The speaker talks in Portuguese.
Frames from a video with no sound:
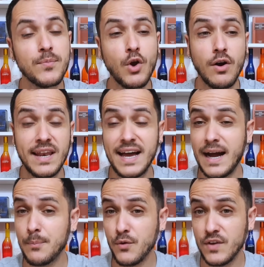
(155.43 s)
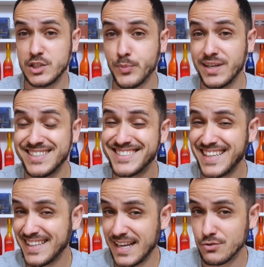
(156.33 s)
corre lá, aproveite porque
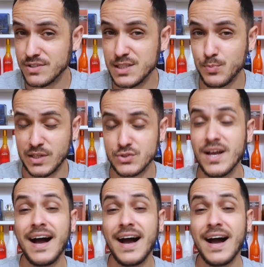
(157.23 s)
está dado o desprezo.